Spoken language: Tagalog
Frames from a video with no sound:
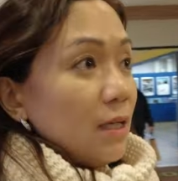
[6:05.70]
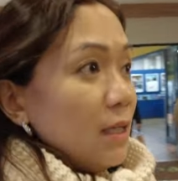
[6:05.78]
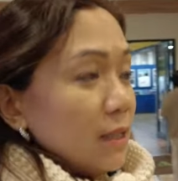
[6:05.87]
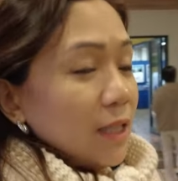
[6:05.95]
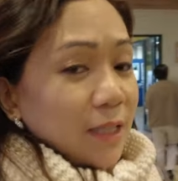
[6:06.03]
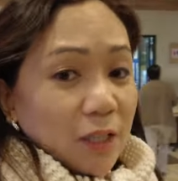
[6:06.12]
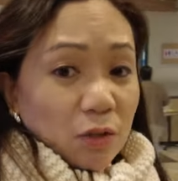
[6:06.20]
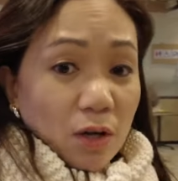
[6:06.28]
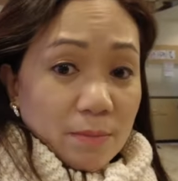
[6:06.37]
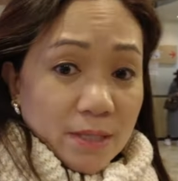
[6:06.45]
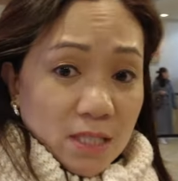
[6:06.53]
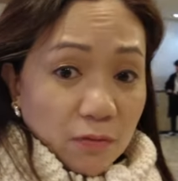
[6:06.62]
Nandito
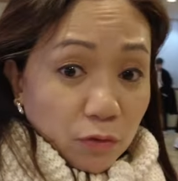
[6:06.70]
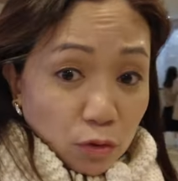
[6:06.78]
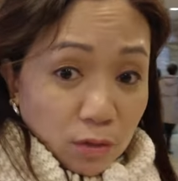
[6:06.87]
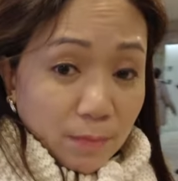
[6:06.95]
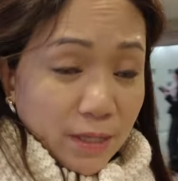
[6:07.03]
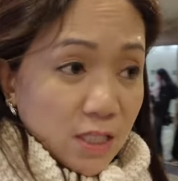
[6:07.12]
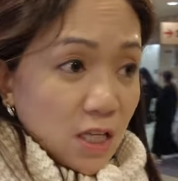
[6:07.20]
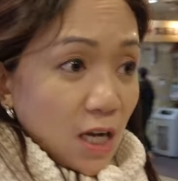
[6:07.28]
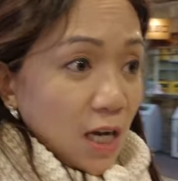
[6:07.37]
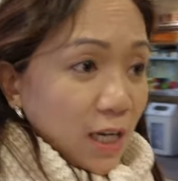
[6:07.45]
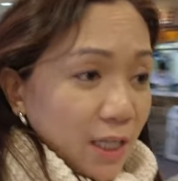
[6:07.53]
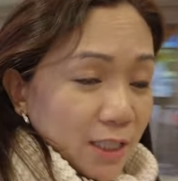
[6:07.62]
kami sa food
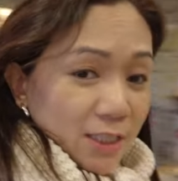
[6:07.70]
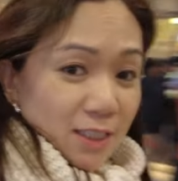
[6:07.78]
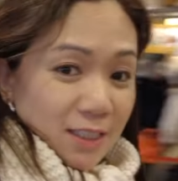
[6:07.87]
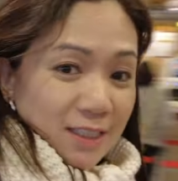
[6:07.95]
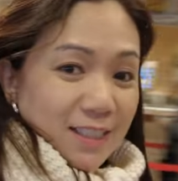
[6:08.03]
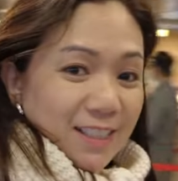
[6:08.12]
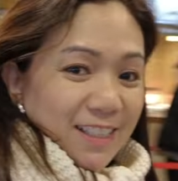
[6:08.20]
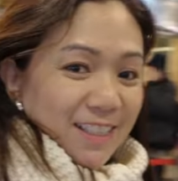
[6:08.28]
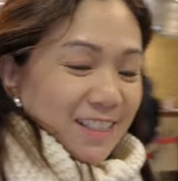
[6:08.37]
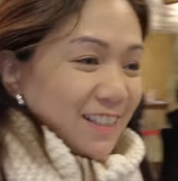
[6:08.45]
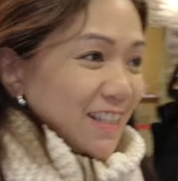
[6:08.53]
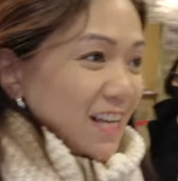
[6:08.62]
bazaar.
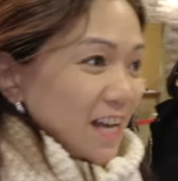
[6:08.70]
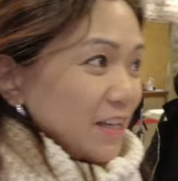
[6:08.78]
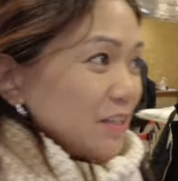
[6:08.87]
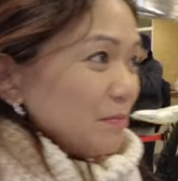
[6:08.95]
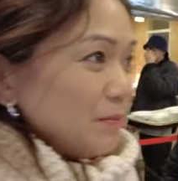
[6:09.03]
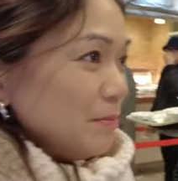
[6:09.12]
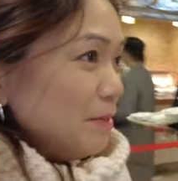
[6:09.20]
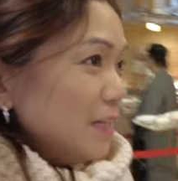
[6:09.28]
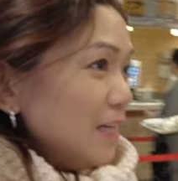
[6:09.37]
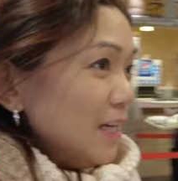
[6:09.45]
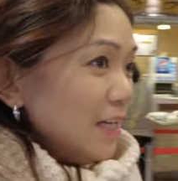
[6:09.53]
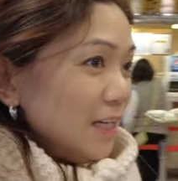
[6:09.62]
Naghahanap kami
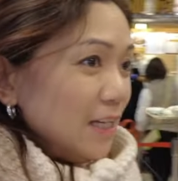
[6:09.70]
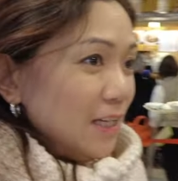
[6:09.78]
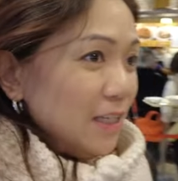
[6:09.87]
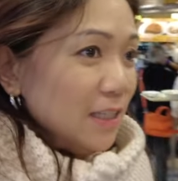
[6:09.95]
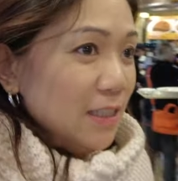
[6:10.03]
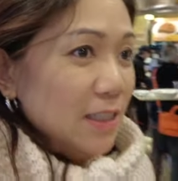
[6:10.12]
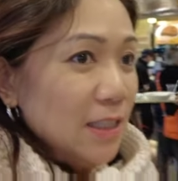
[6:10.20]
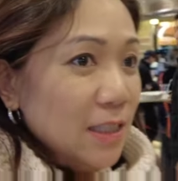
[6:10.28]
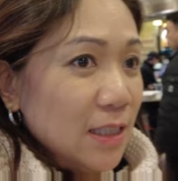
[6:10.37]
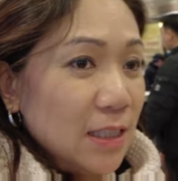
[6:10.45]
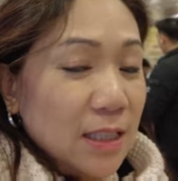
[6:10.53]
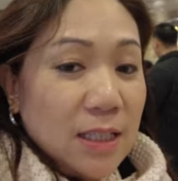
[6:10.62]
ng
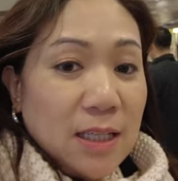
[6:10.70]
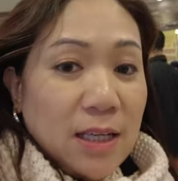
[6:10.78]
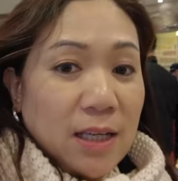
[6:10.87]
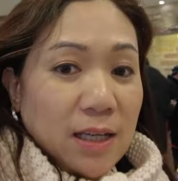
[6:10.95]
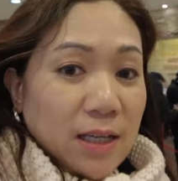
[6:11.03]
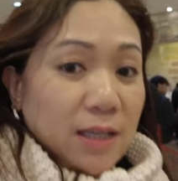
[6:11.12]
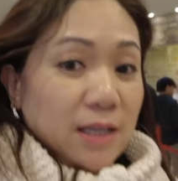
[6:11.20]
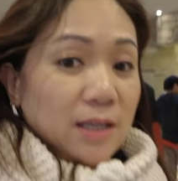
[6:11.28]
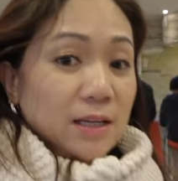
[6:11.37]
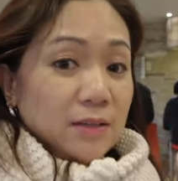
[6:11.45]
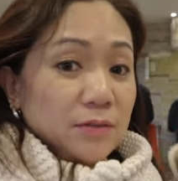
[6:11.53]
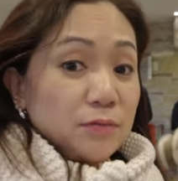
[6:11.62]

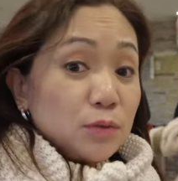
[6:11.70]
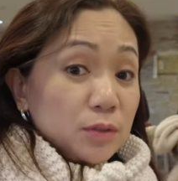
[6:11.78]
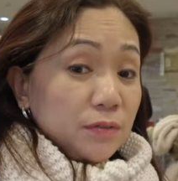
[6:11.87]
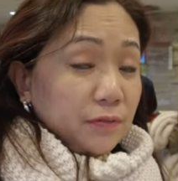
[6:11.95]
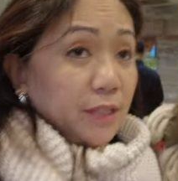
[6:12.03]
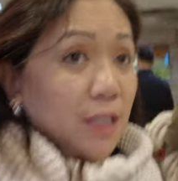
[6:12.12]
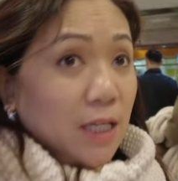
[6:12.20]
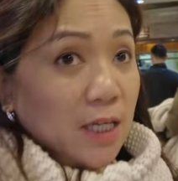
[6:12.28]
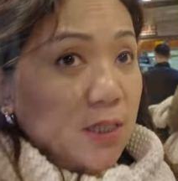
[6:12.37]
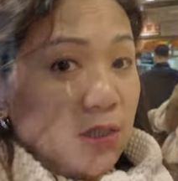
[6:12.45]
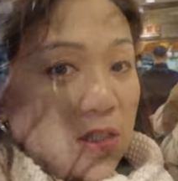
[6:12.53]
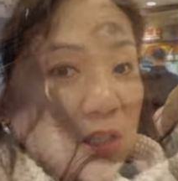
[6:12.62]
uh, food for
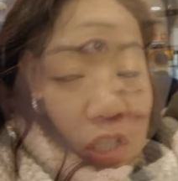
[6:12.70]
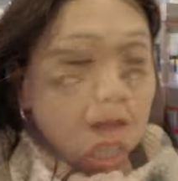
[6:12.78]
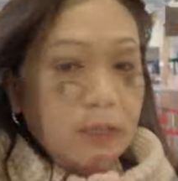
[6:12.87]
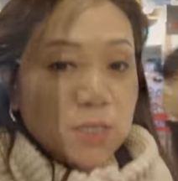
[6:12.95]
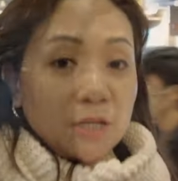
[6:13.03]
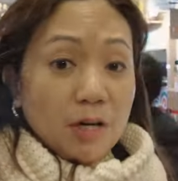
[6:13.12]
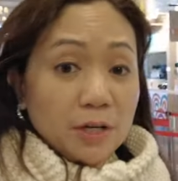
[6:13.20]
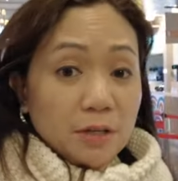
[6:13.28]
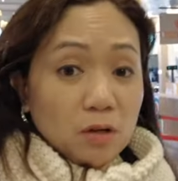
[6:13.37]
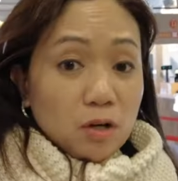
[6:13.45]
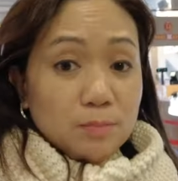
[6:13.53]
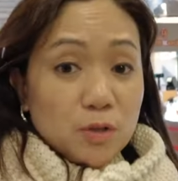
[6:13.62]
lunch. Here are the
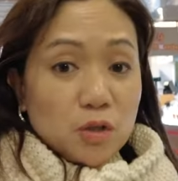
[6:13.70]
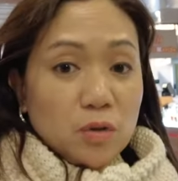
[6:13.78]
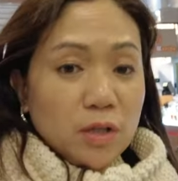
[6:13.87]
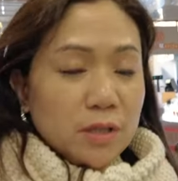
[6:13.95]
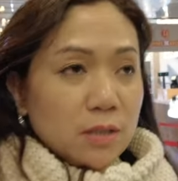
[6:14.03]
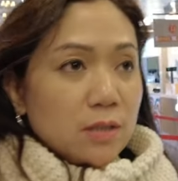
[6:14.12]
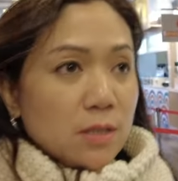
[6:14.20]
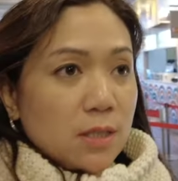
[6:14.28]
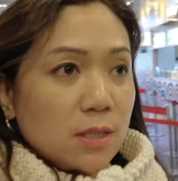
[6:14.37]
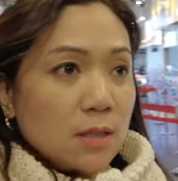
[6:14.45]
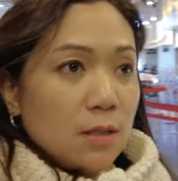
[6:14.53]
options.